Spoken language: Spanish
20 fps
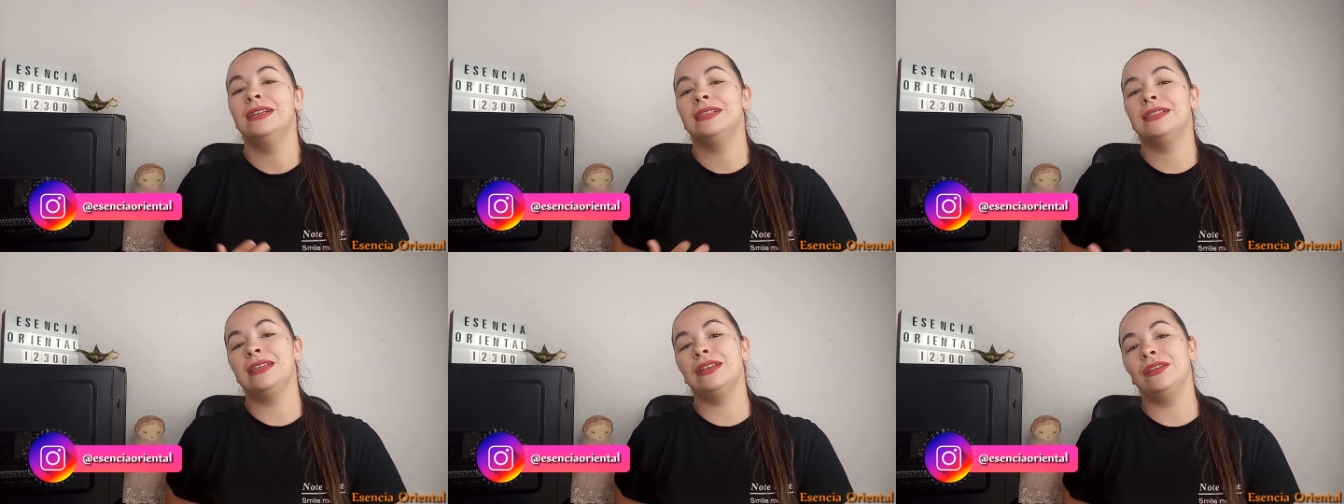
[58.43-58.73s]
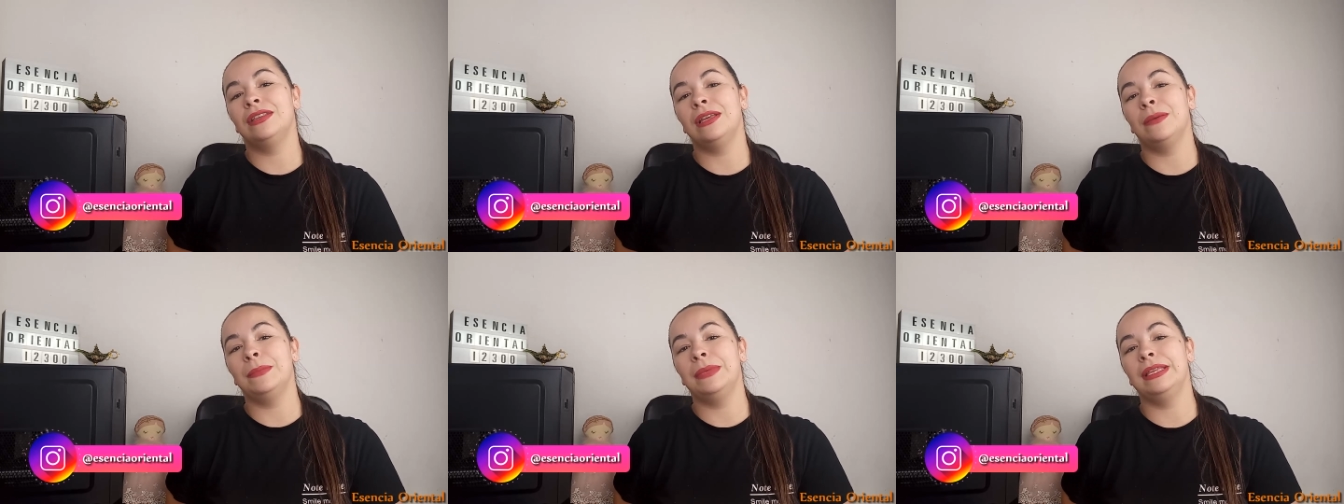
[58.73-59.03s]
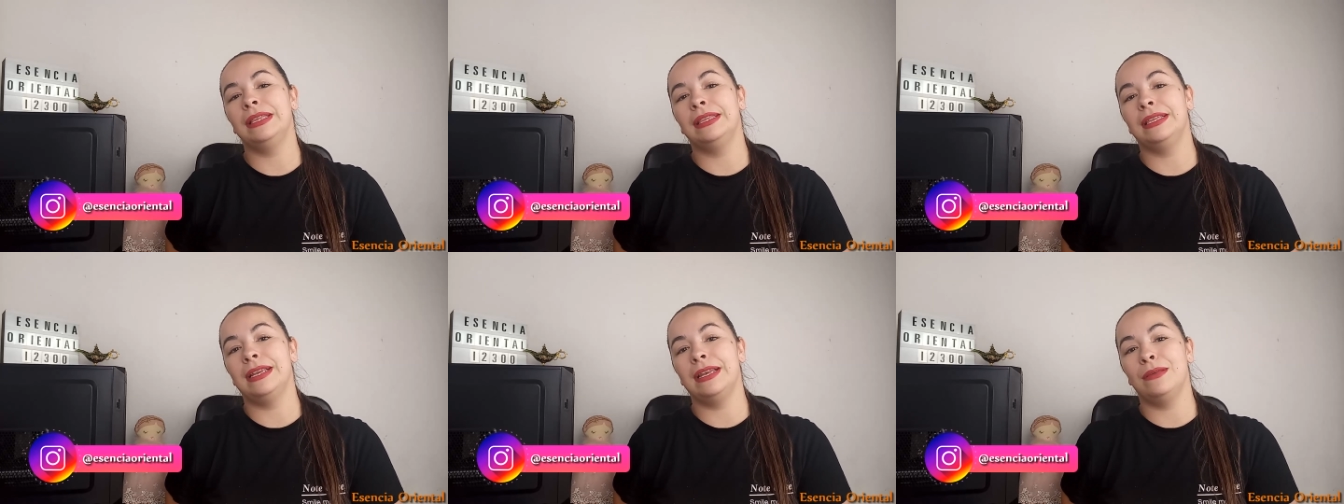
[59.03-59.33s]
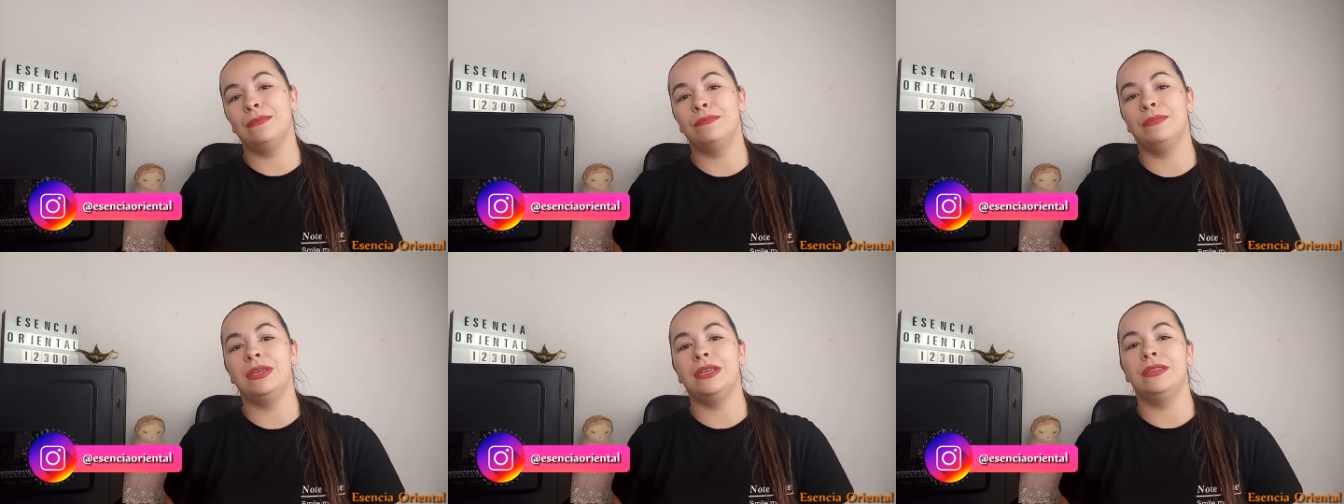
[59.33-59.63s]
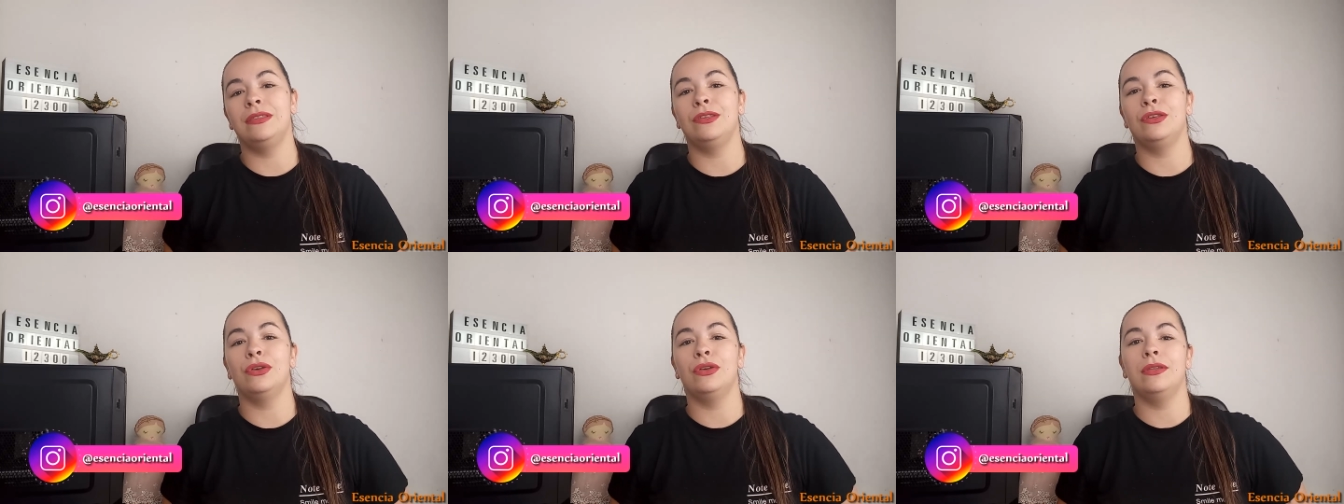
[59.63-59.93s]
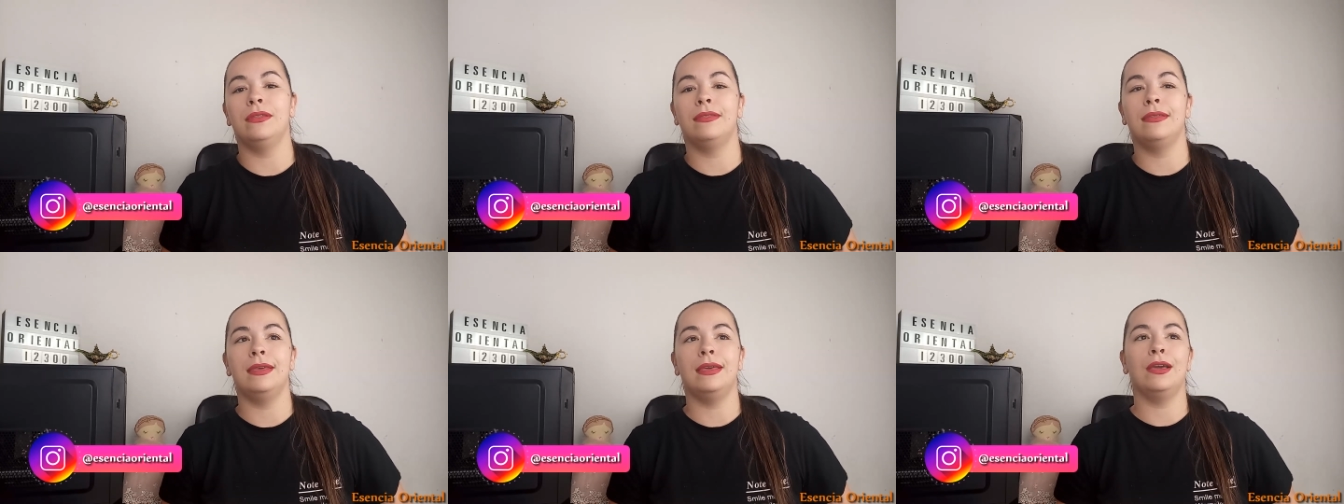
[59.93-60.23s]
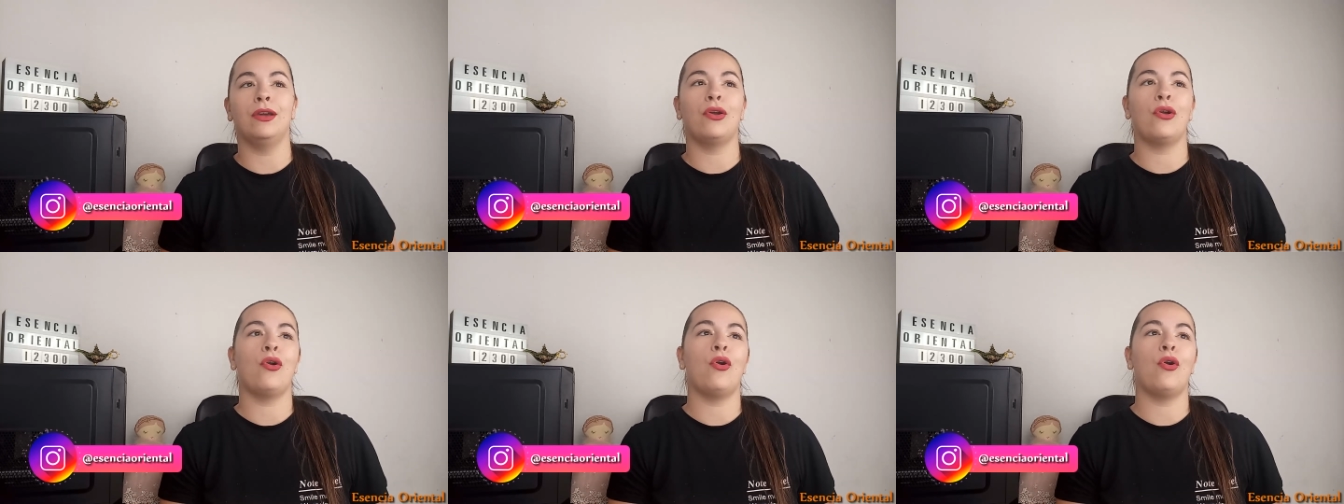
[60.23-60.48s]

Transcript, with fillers: sino también tienen vídeos de